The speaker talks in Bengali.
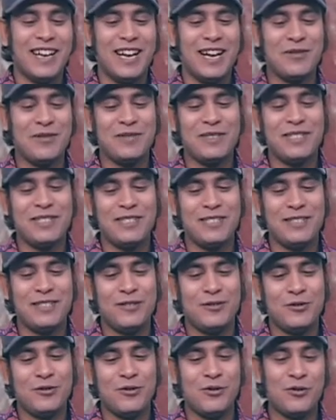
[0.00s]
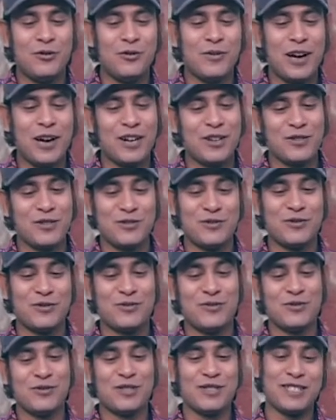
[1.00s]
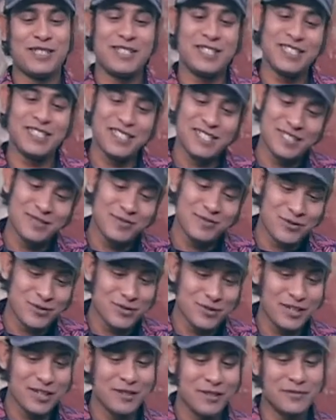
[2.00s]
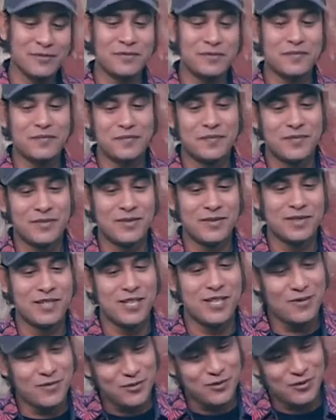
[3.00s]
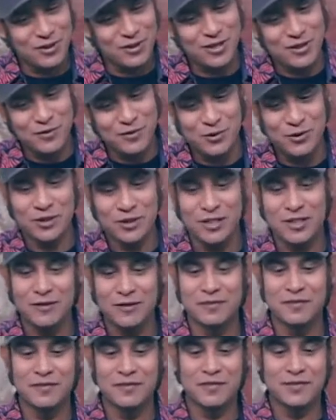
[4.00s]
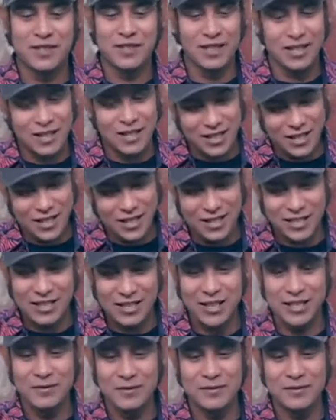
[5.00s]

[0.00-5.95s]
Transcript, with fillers: আমি খুব আয়োজন করে গিটার নিয়ে বসলাম কিবোর্ড নিয়ে বসলাম লিরিক নিলাম